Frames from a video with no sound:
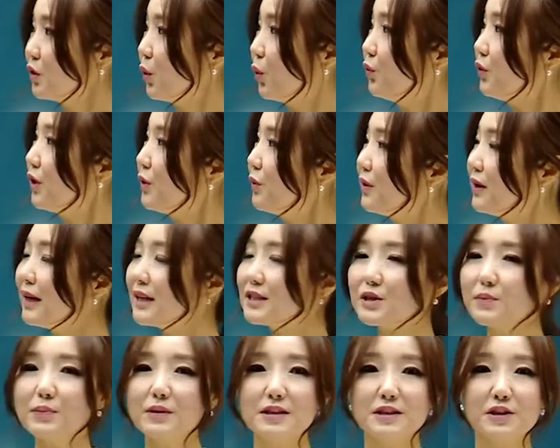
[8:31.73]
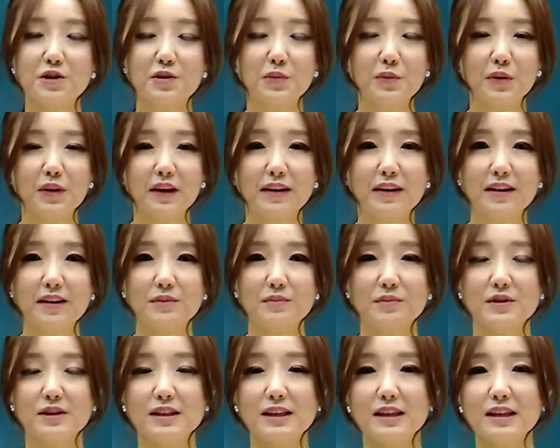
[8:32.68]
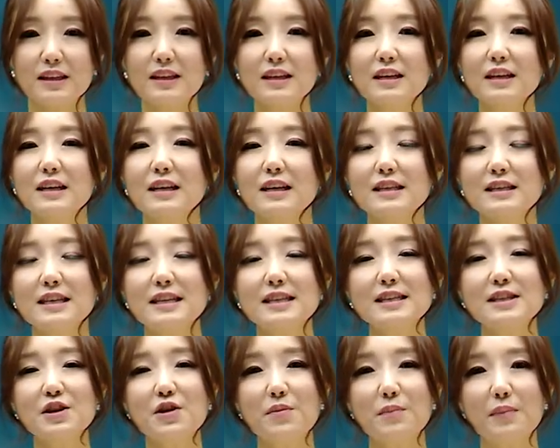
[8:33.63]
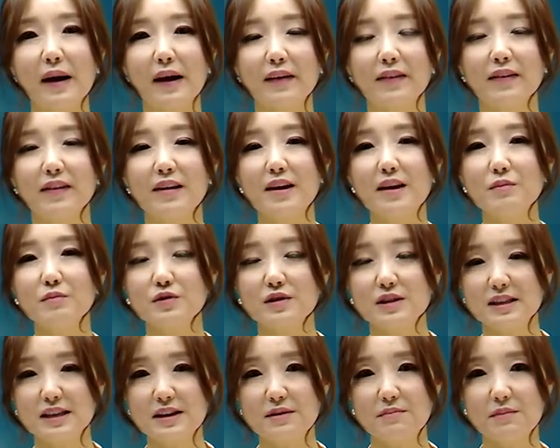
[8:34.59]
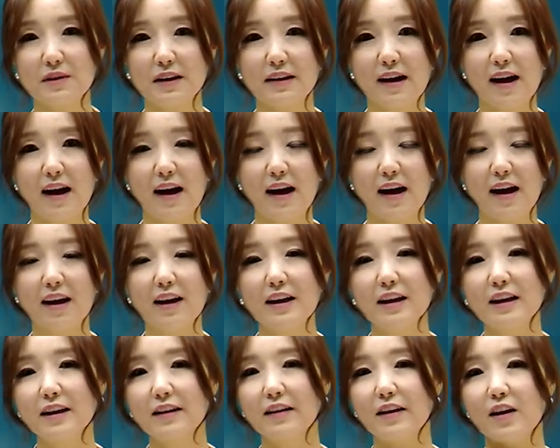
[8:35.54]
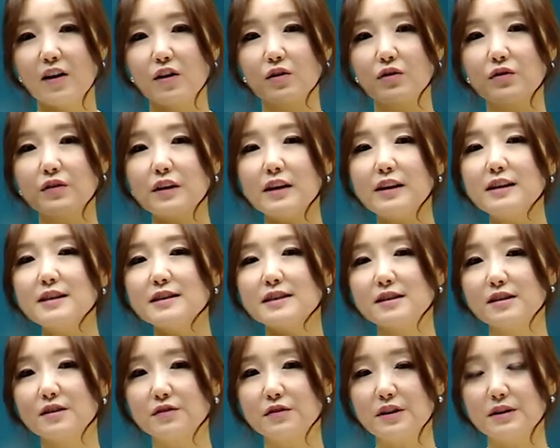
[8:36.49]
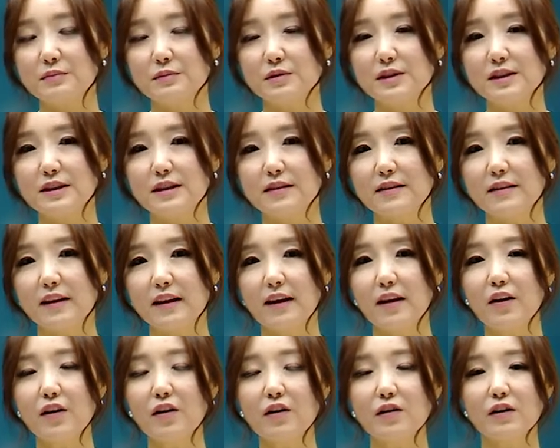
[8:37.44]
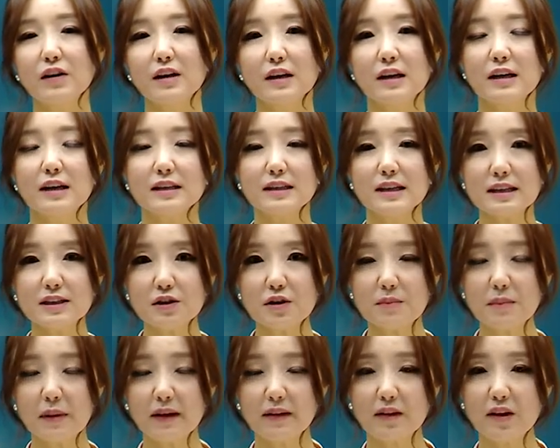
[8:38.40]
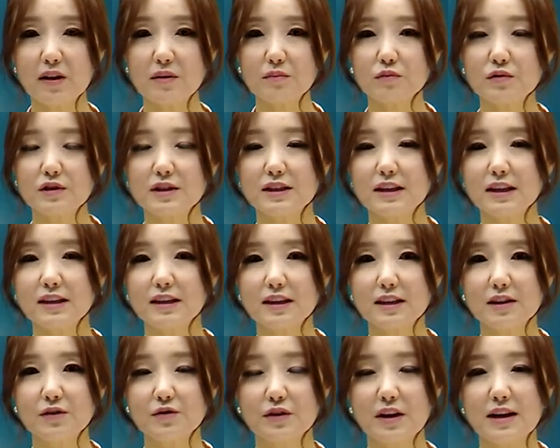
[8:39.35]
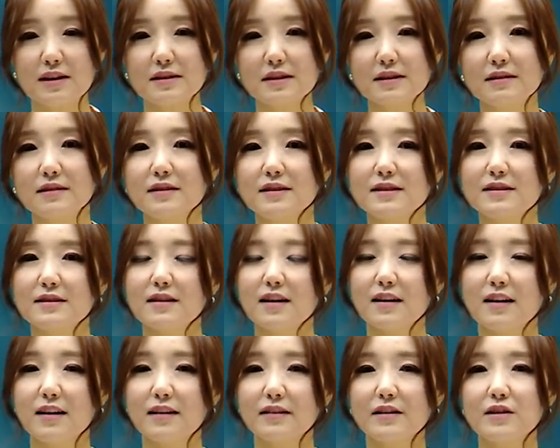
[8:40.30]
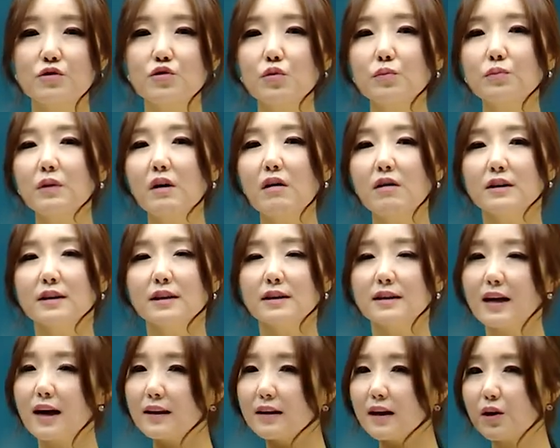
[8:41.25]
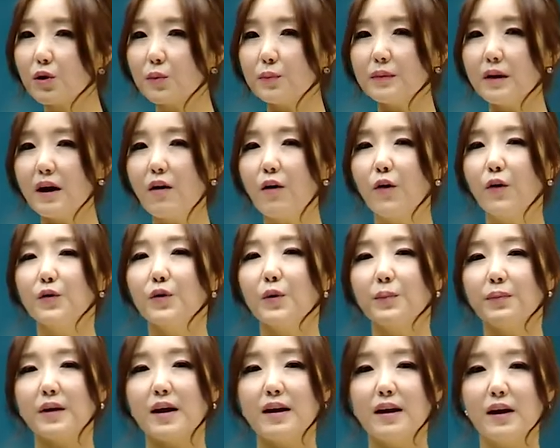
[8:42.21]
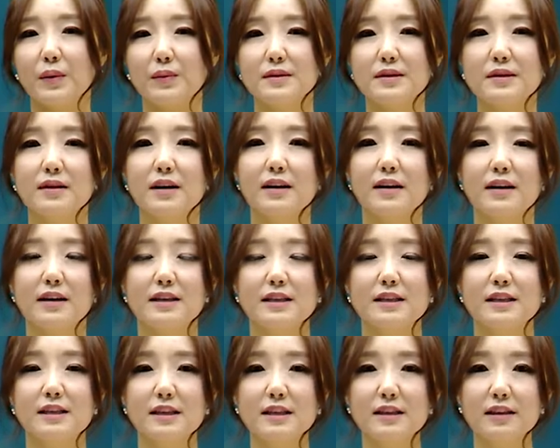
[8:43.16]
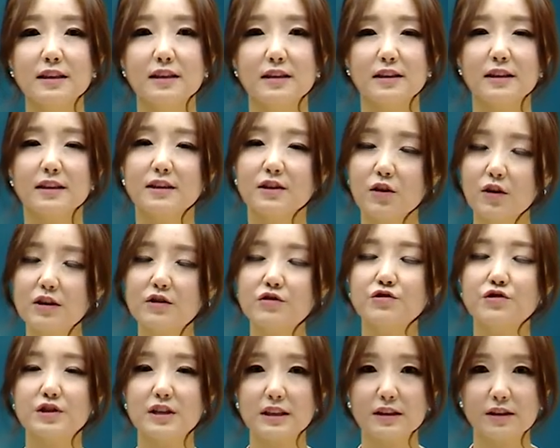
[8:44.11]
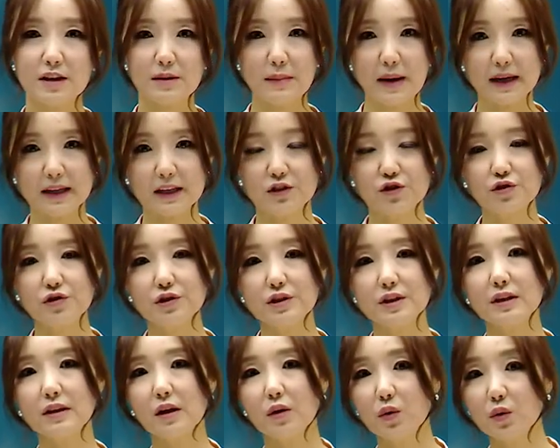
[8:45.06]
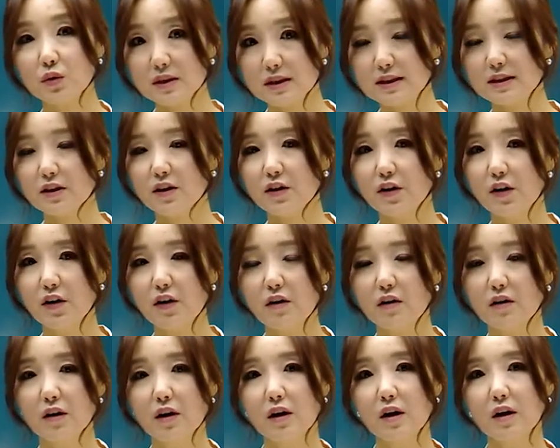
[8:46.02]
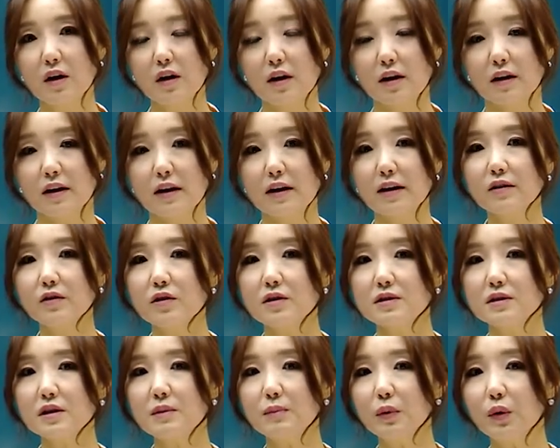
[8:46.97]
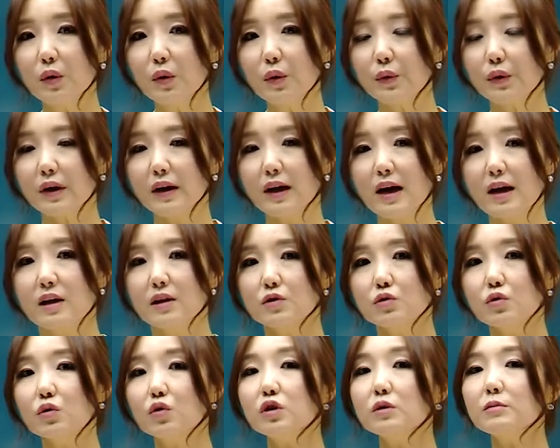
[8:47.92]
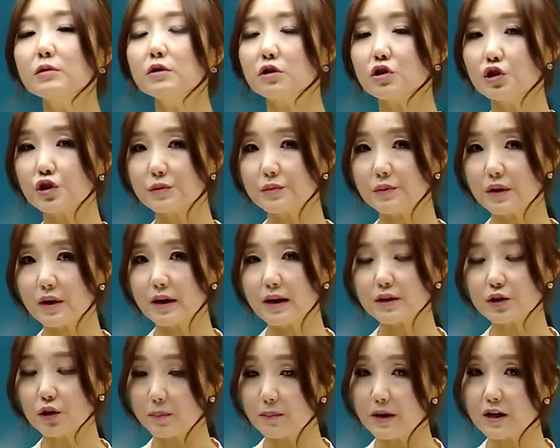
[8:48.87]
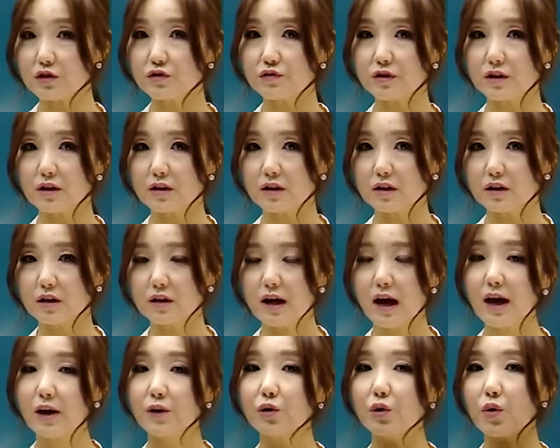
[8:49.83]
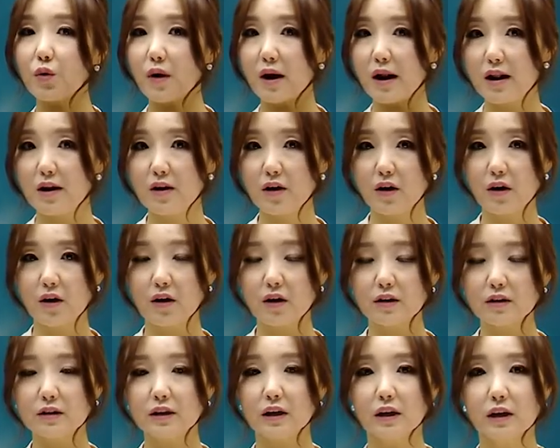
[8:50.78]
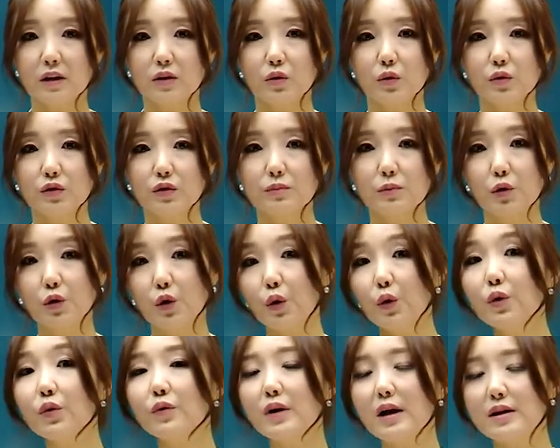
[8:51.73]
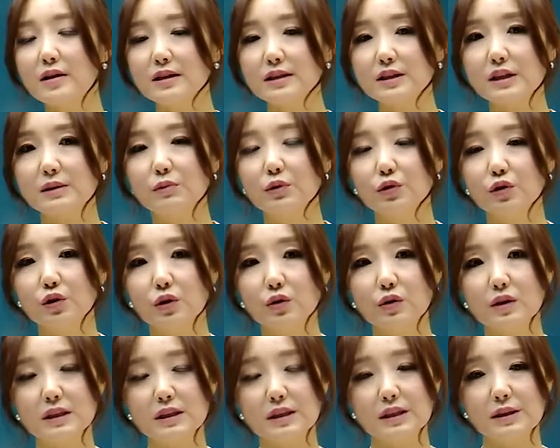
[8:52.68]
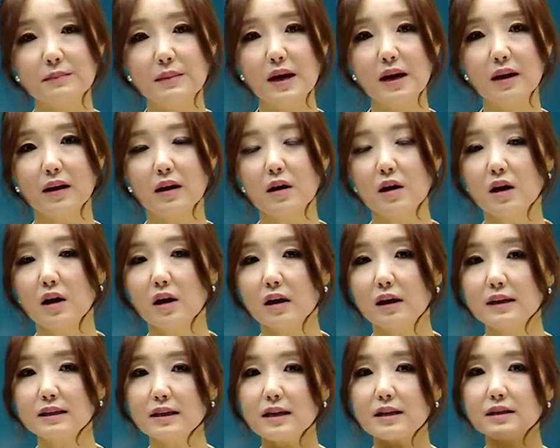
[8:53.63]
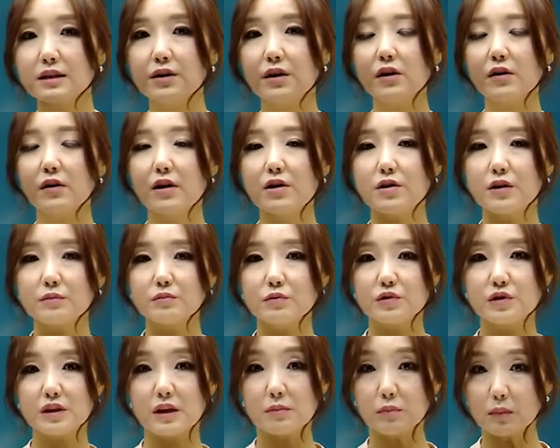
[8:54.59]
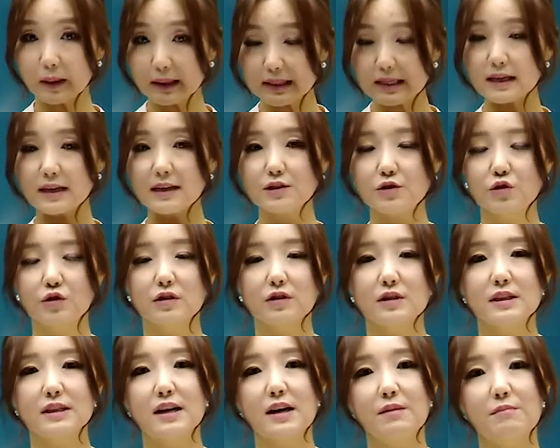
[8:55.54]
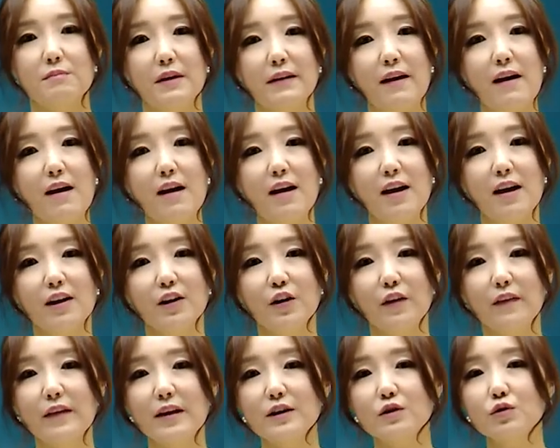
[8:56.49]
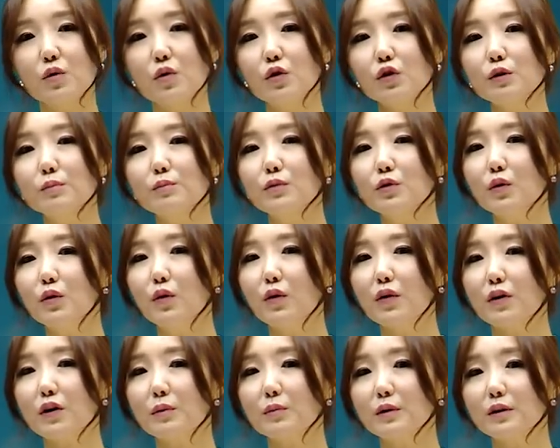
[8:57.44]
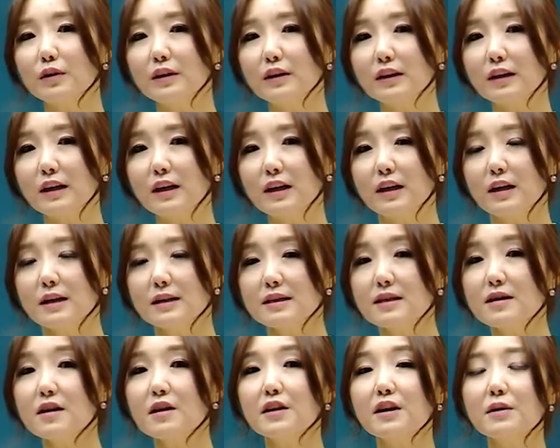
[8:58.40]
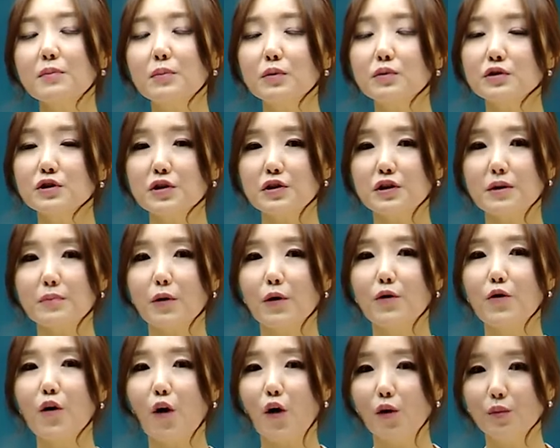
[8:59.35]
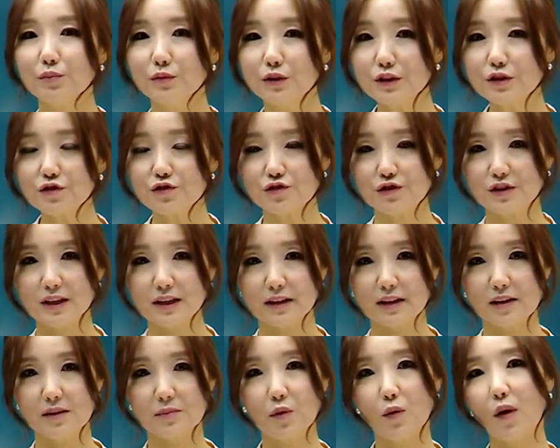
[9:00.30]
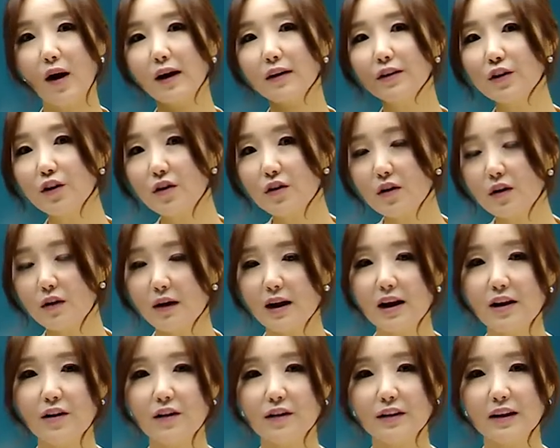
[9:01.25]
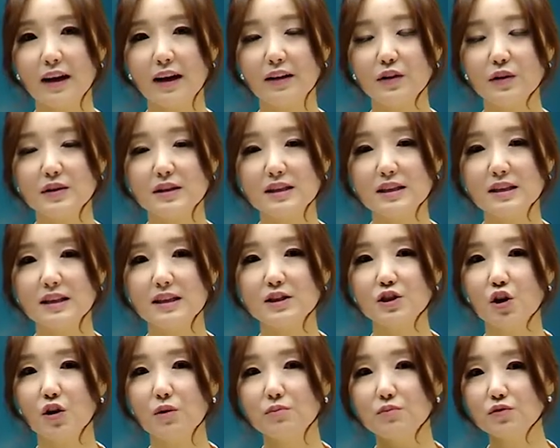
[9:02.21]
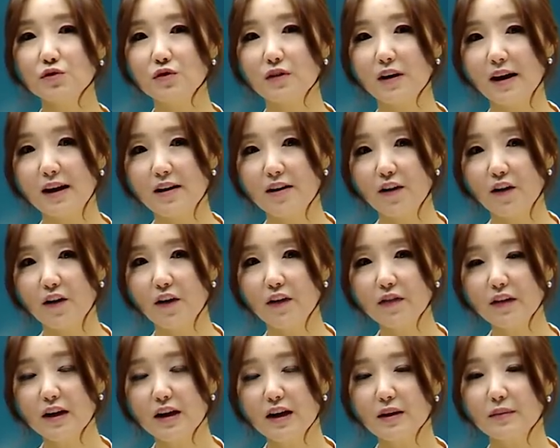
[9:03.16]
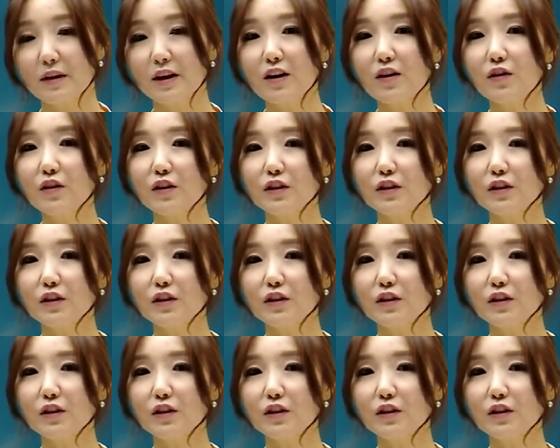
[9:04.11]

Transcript: 오늘 우리가 첫 번째로 보게 되는 문제는 찬성 반대 문제입니다. 네, agree, disagree 문제인데요. 찬성 반대 문제는 우리 학생들이 생각할 땐 좀 더 까다롭다, 어렵다라고 생각하시는 네, 그러한 주제들이 많이 출제되고 있어요. 예를 들어서 뭐 우리가 조금은 더 쉽게 접할 수 있는 학교 관련 또는 뭐 교육 관련 질문들도 있지만 일상생활 관련 문제 마찬가지로 등장합니다. 그런데 조금 또 여러분들이 생각해 본 적이 별로 없는 주제들, 뭐 환경 관련이라든지 정부 관련 이런